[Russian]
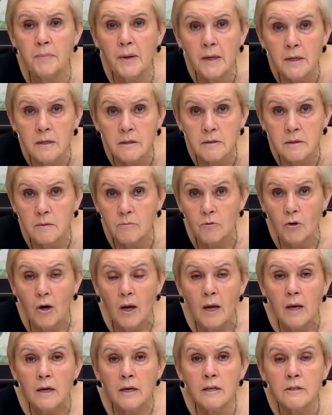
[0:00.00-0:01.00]
Поэтому
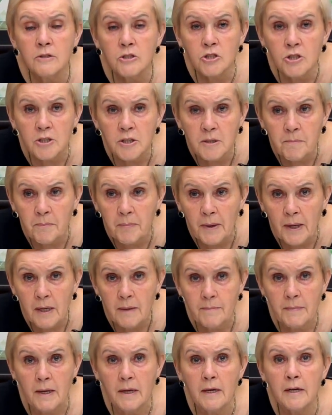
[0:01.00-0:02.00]
это же не
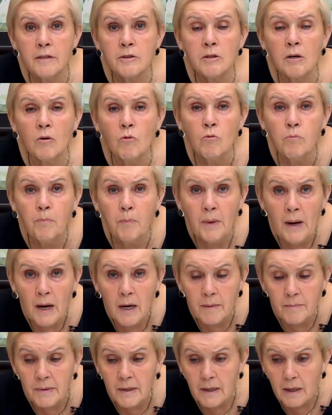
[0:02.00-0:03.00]
пальма, это у
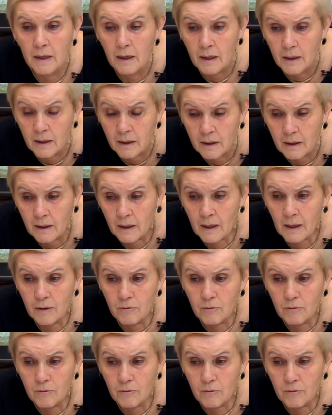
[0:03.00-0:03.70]
пальмы э,